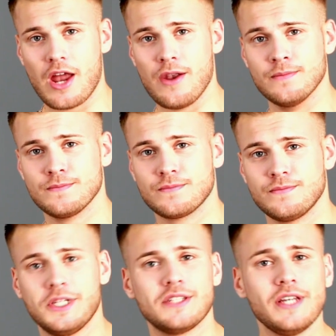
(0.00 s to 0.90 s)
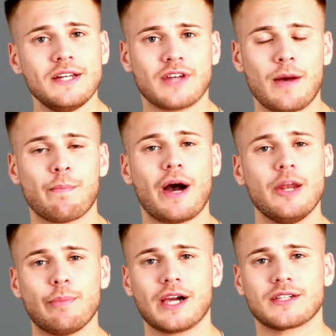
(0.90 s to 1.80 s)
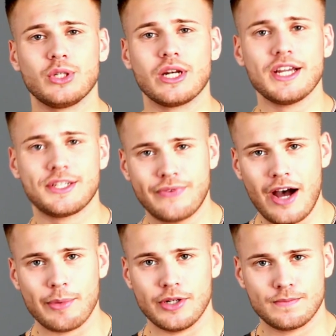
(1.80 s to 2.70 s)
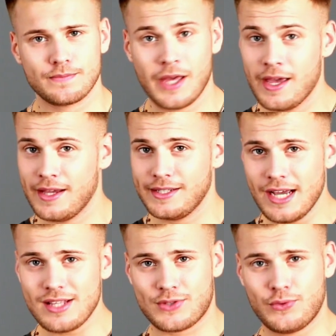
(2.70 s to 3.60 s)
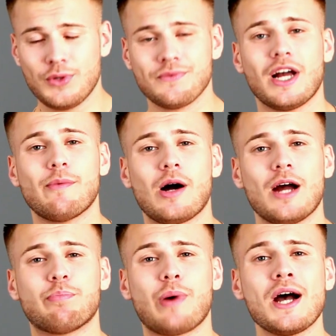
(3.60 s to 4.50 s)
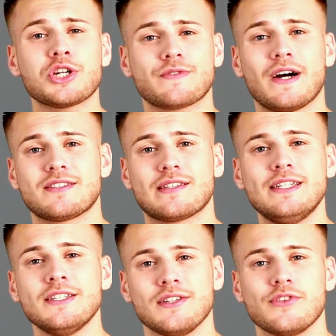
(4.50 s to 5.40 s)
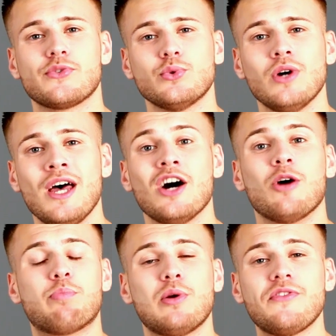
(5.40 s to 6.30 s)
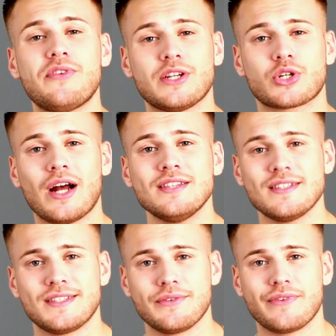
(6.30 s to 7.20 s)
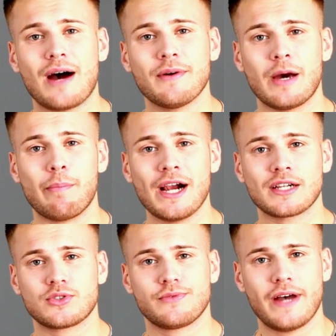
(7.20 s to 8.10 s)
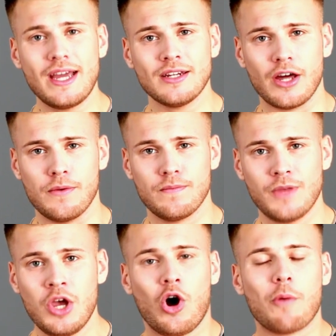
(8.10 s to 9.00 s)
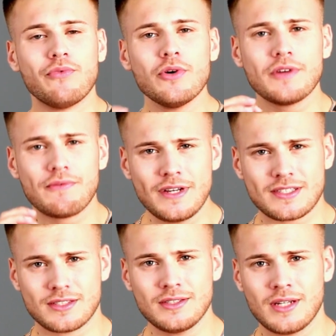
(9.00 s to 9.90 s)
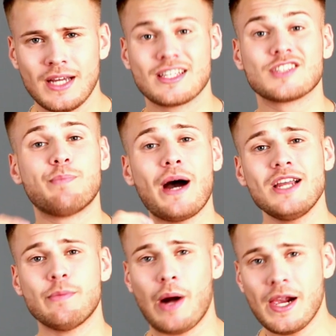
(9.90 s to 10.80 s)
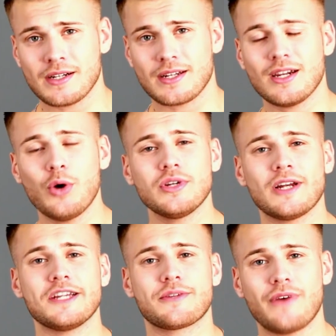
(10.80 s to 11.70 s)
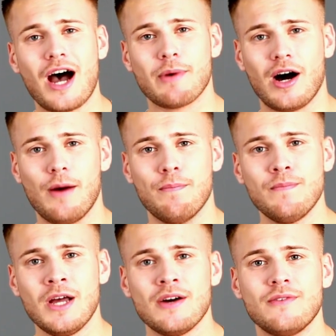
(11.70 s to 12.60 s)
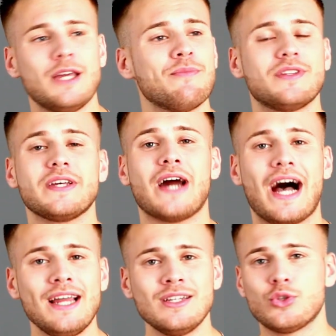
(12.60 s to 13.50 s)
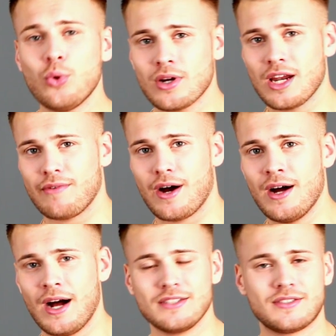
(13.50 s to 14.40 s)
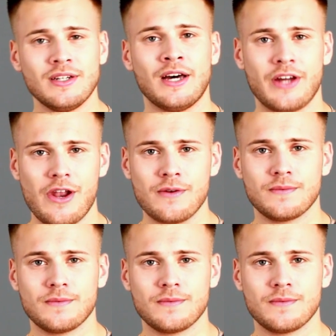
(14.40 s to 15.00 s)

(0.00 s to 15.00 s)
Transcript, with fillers: an. Wie ihr seht, haben beide Balken die gleiche Farbe. Jetzt fügen wir aber ein paar schwarze Linien hinzu und plötzlich scheint sich die Farbe der Balken zu verändern. Obwohl wir wissen, dass beide Balken genau die gleiche Farbe haben, nehmen wir den einen dunkler wahr als den anderen.